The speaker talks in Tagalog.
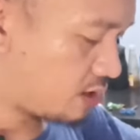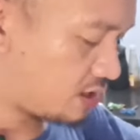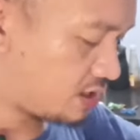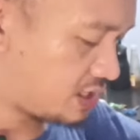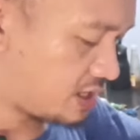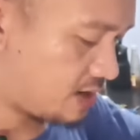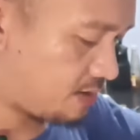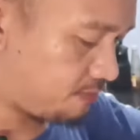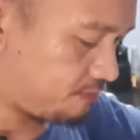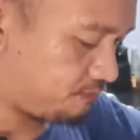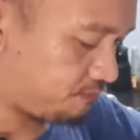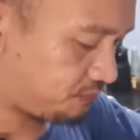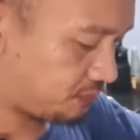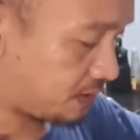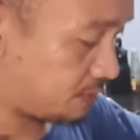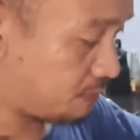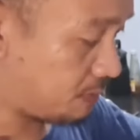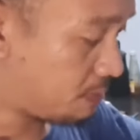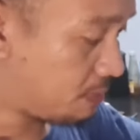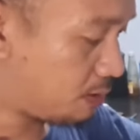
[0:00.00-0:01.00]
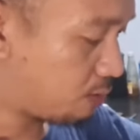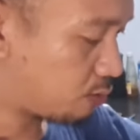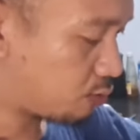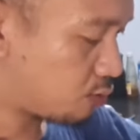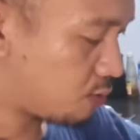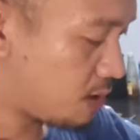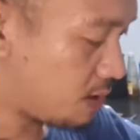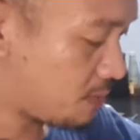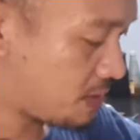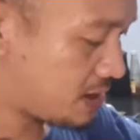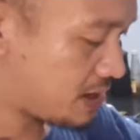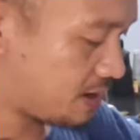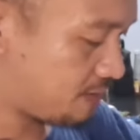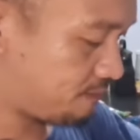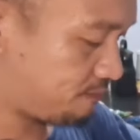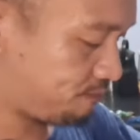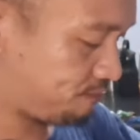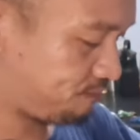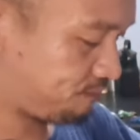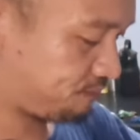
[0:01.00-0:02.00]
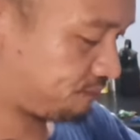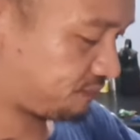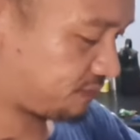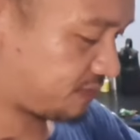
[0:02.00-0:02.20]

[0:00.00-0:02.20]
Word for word: na siya. Mabango to mamaya.